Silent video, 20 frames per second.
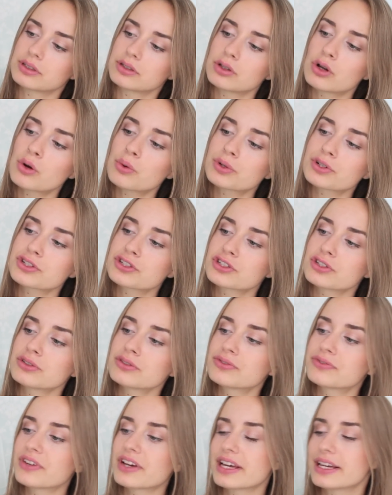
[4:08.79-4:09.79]
lower
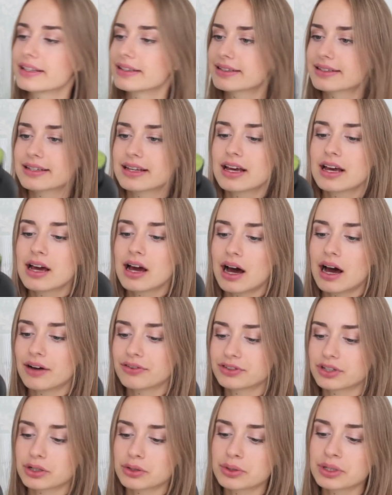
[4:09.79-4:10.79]
sulfates, а
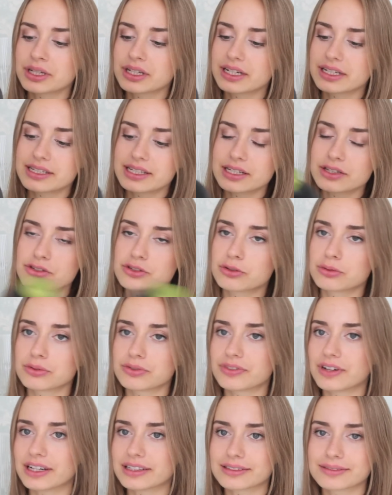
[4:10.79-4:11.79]
второй ингредиент –
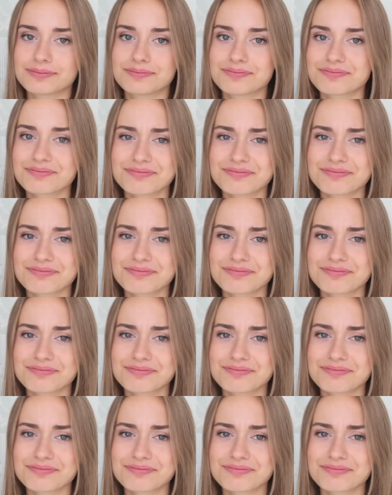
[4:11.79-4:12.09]
сульфат –